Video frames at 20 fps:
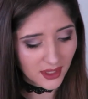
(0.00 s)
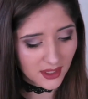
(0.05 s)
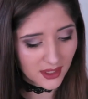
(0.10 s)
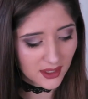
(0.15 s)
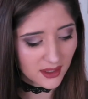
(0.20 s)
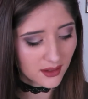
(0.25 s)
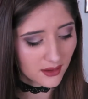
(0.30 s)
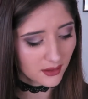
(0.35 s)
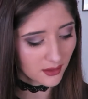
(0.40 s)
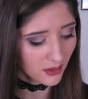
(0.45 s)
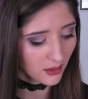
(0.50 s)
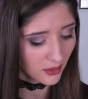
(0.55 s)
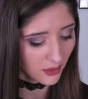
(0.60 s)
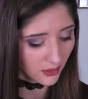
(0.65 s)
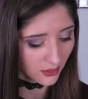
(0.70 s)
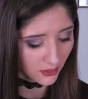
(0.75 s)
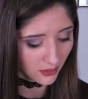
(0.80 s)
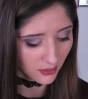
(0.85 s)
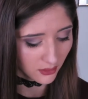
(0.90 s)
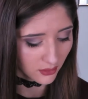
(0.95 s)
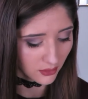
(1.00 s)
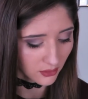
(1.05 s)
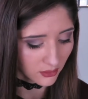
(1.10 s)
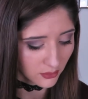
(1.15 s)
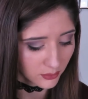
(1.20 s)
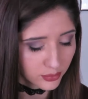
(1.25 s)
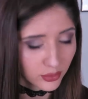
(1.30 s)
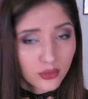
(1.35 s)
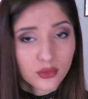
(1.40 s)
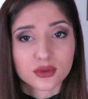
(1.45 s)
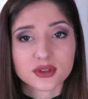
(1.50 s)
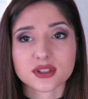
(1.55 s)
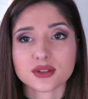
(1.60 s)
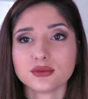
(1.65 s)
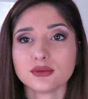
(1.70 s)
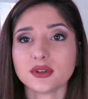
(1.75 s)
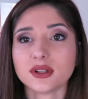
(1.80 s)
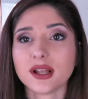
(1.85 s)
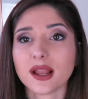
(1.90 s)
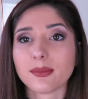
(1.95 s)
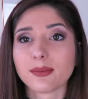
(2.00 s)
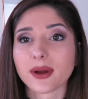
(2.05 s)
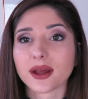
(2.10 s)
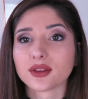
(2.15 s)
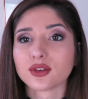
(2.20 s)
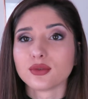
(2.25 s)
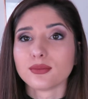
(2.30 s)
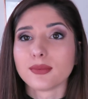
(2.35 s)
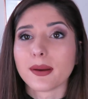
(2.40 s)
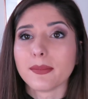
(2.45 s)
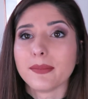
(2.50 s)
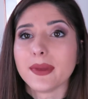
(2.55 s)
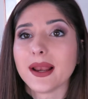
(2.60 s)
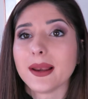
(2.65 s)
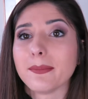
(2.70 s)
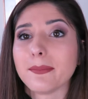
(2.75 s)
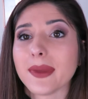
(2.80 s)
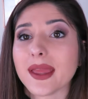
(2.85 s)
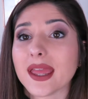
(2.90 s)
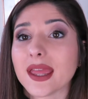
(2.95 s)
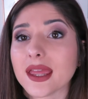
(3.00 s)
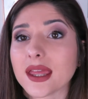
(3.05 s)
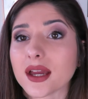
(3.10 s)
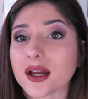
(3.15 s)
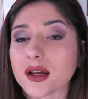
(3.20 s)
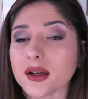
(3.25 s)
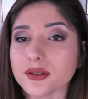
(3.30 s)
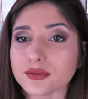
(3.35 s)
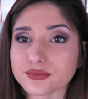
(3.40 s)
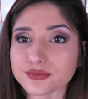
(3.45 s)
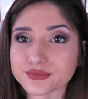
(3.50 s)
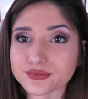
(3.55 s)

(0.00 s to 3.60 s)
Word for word: Et pour continuer de la part de ma belle-mère,